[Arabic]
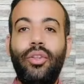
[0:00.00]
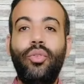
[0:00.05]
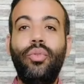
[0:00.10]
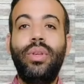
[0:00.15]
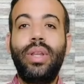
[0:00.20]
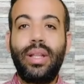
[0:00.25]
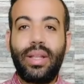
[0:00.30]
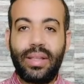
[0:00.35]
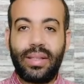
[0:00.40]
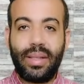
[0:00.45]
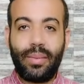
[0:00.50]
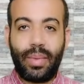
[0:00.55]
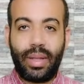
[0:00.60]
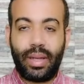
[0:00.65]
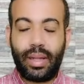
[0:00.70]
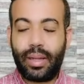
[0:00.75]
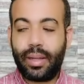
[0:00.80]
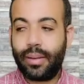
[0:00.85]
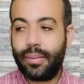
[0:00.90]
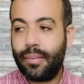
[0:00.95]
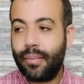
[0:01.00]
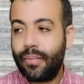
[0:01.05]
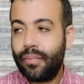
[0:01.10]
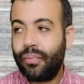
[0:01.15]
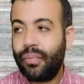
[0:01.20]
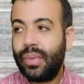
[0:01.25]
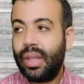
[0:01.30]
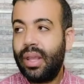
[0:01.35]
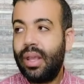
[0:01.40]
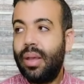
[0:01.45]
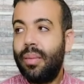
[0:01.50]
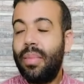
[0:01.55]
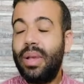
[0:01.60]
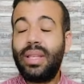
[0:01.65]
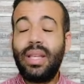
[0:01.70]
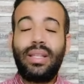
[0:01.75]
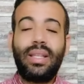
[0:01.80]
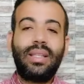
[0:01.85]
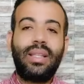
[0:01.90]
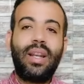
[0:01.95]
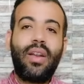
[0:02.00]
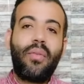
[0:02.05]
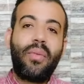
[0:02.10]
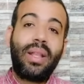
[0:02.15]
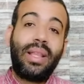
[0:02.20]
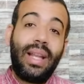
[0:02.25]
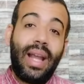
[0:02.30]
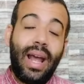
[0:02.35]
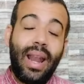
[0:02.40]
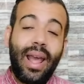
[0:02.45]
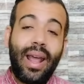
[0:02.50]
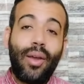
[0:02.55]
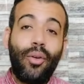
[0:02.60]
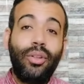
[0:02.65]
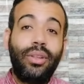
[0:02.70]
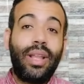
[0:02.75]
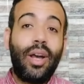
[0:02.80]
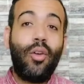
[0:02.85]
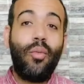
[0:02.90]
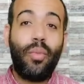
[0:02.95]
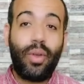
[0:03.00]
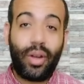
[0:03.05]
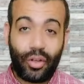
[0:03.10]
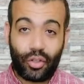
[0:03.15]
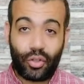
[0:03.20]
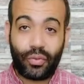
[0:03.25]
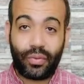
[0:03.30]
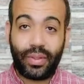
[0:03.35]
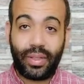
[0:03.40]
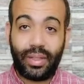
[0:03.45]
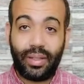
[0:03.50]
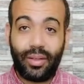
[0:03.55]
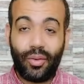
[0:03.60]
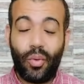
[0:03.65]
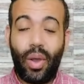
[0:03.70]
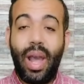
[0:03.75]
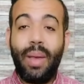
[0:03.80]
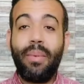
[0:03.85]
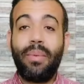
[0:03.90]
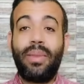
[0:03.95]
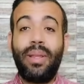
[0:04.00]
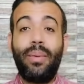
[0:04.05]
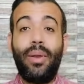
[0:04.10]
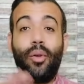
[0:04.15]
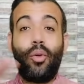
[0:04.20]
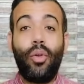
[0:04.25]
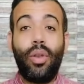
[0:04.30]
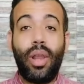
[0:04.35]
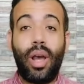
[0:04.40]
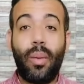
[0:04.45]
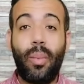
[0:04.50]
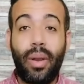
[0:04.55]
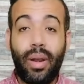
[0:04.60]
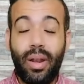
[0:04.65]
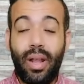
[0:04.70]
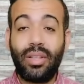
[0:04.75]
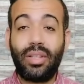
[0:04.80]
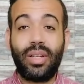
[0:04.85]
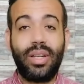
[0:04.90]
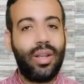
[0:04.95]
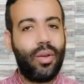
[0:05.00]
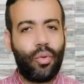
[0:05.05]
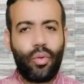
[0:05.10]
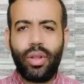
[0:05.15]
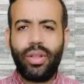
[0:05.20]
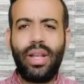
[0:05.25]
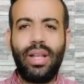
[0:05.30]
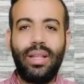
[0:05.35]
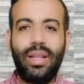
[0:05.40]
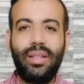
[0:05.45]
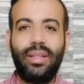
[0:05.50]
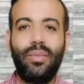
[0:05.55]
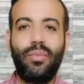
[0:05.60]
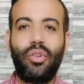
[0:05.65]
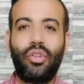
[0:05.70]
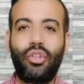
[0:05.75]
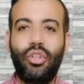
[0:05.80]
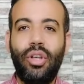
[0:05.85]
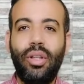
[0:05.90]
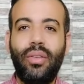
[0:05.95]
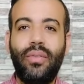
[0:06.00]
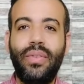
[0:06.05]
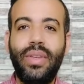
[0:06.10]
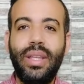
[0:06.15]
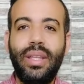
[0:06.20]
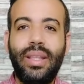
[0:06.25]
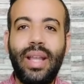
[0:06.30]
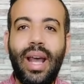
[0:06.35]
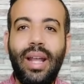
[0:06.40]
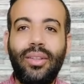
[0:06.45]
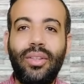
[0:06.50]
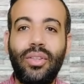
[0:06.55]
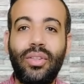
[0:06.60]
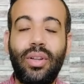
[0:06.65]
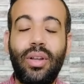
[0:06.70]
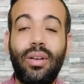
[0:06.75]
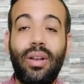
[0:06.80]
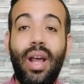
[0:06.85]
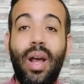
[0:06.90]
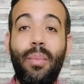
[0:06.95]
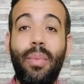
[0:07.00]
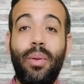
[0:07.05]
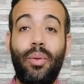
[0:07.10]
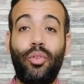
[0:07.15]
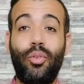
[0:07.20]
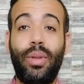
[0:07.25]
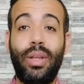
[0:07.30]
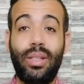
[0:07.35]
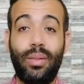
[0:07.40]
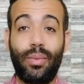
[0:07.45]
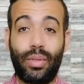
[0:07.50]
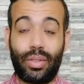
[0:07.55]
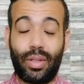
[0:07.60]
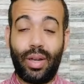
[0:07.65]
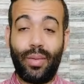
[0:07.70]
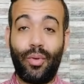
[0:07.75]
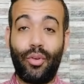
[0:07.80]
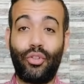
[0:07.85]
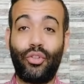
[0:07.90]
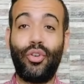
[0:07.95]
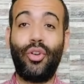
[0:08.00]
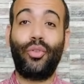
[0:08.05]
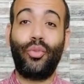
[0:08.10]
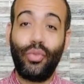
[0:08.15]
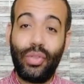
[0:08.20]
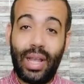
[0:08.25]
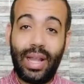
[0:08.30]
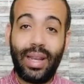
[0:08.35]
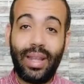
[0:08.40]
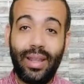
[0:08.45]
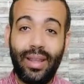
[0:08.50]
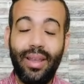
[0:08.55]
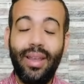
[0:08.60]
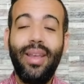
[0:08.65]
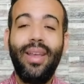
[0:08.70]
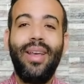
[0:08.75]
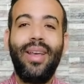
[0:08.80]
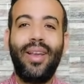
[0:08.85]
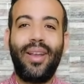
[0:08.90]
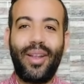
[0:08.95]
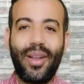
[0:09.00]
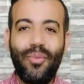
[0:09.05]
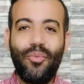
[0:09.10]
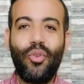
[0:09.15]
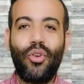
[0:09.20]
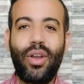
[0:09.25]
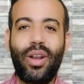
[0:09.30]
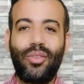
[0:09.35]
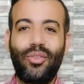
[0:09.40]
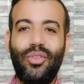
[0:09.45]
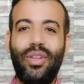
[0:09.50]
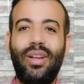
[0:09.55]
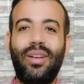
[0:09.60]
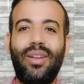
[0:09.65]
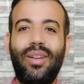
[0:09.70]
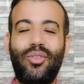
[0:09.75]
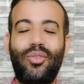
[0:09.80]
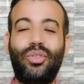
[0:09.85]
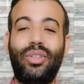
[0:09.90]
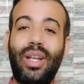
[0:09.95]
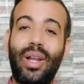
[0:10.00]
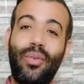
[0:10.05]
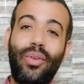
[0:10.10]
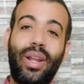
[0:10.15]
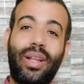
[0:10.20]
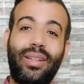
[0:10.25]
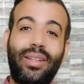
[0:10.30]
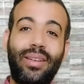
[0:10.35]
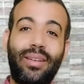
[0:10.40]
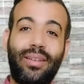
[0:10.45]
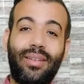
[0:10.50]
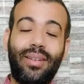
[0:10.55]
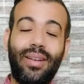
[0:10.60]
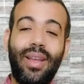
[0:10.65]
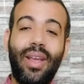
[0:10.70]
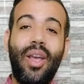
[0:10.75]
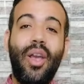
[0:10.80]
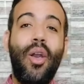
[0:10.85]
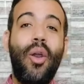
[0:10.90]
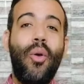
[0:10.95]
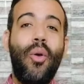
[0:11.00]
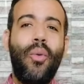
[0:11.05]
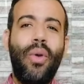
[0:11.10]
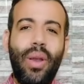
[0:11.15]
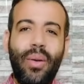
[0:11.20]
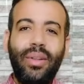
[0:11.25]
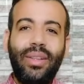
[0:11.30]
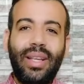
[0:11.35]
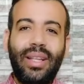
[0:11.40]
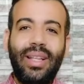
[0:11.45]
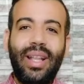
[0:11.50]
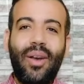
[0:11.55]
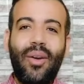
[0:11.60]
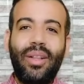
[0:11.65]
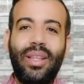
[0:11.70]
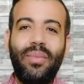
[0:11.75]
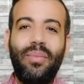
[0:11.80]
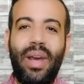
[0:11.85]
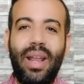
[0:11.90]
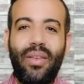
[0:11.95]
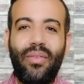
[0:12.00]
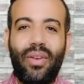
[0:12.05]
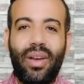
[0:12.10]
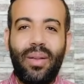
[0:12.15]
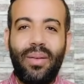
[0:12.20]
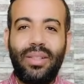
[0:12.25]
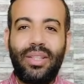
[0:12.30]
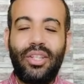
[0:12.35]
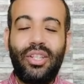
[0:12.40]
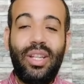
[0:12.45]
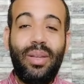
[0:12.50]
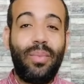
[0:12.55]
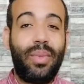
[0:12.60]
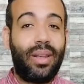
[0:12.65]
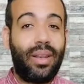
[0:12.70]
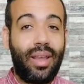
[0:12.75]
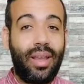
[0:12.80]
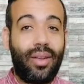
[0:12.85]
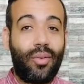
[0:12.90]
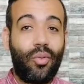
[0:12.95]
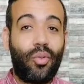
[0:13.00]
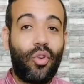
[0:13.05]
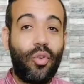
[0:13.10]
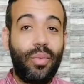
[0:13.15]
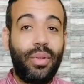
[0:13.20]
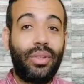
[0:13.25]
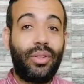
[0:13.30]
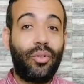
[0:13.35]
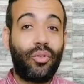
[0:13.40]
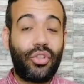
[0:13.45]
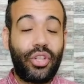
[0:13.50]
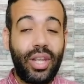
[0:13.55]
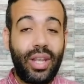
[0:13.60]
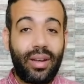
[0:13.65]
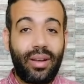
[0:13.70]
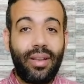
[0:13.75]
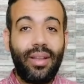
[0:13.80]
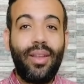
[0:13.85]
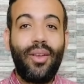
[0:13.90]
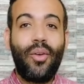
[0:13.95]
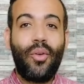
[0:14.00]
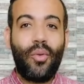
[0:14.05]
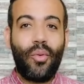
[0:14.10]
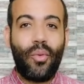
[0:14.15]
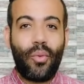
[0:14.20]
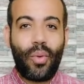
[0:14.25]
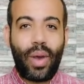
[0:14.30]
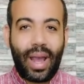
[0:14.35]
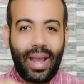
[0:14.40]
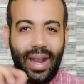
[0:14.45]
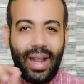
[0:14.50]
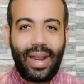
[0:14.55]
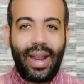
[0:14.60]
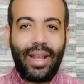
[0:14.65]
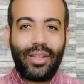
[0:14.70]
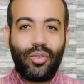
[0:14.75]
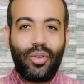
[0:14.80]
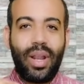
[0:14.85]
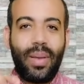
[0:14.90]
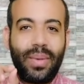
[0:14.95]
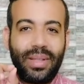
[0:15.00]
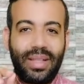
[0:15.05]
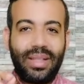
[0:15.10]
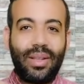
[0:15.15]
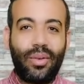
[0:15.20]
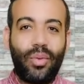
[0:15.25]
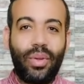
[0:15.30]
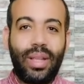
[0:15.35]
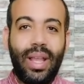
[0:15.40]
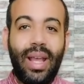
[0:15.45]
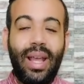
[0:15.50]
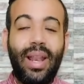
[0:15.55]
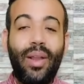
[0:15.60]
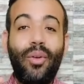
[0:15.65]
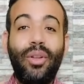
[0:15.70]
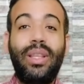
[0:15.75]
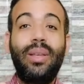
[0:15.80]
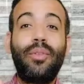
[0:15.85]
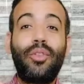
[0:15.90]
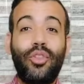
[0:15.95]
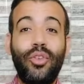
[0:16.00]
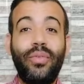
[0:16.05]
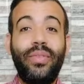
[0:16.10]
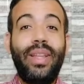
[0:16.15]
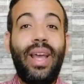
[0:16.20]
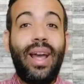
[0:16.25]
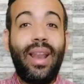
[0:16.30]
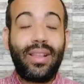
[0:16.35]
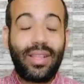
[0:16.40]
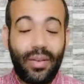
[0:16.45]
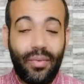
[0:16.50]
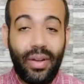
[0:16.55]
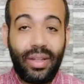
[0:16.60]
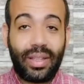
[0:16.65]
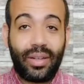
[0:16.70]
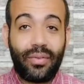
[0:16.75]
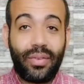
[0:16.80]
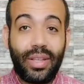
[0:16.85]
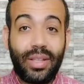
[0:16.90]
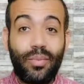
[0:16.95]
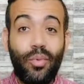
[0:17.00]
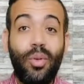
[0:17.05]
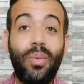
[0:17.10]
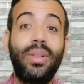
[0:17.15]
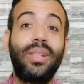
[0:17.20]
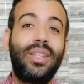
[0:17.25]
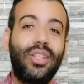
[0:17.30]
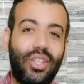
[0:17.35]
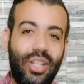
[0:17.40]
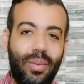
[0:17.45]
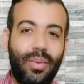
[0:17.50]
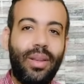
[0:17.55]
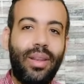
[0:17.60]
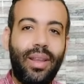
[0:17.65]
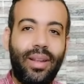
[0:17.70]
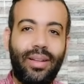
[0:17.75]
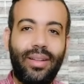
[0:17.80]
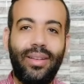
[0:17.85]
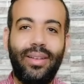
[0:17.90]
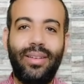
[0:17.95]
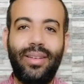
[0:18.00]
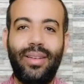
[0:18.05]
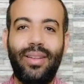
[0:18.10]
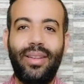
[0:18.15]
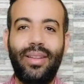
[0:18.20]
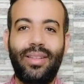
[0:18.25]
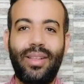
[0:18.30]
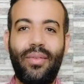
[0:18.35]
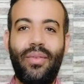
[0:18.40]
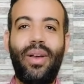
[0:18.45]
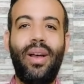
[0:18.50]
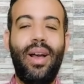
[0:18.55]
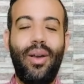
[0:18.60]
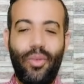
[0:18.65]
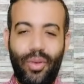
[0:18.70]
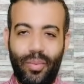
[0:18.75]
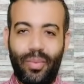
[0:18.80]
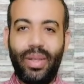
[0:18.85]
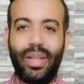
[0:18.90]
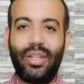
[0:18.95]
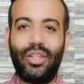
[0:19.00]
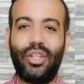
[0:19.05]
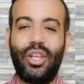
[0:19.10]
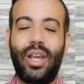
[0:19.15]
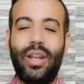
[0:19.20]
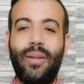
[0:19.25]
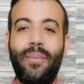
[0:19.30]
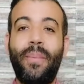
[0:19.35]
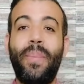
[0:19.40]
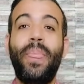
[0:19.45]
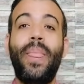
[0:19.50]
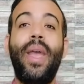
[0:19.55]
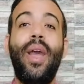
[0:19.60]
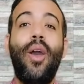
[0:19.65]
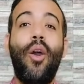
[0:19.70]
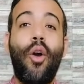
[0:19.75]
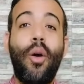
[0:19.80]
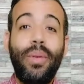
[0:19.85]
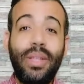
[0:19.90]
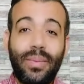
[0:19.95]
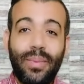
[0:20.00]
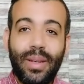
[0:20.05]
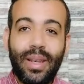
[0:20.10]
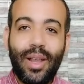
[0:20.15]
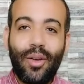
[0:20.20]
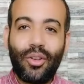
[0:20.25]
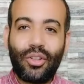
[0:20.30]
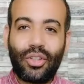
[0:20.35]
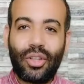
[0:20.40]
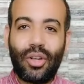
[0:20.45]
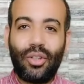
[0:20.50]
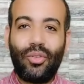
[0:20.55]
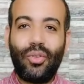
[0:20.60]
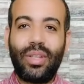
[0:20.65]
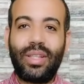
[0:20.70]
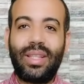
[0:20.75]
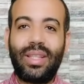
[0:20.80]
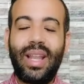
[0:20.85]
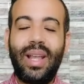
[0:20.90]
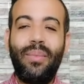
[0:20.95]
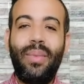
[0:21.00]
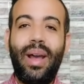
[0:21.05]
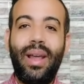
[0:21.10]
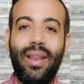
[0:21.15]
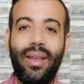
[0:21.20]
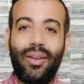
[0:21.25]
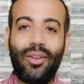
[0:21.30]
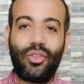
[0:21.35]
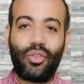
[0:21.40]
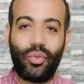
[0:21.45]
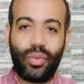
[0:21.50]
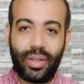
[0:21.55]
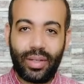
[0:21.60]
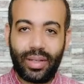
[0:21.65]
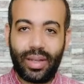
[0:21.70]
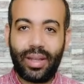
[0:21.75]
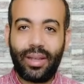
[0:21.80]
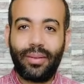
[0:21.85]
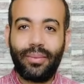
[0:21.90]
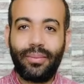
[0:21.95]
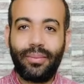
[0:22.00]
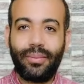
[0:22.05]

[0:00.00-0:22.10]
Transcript: ديون نادي الزمالك بس استاذنك في بدايه الحلقه لو انت اول مره تشوفني وحابب تتابع كل الاخبار الحصريه وكل تحليلات الماتشات في تحت زرار احمر مكتوب عليه سبسكرايب او اشتراك دوس عليه جنبه جرس دوس على الجرس اختار اول اختيار ولو انت جديد او قديم معانا في القناه ما تنساش تعمل لايك وكومنت وشير واخر حاجه عايز اقولها بس ازودها لو انت بتشوفني على صفحه الفيسبوك ما تنساش تعمل لايك للصفحه او البيج يعني وبسم الله والصلاه والسلام على رسول الله